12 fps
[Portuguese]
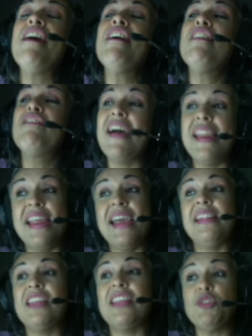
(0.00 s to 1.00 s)
Falei
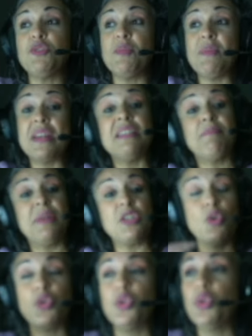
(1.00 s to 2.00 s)
ali das minhas primeiras
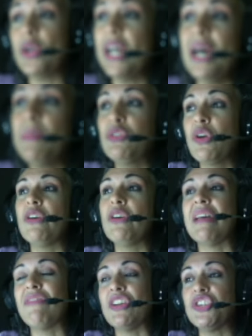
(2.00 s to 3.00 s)
impressões do dorama, do que eu
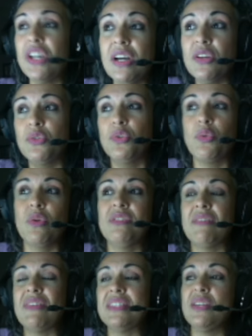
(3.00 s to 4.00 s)
estava achando, do quanto
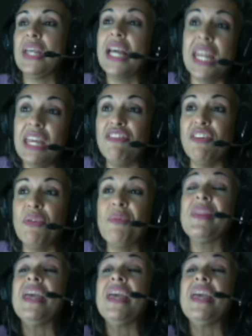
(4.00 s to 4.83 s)
estava sendo incrível.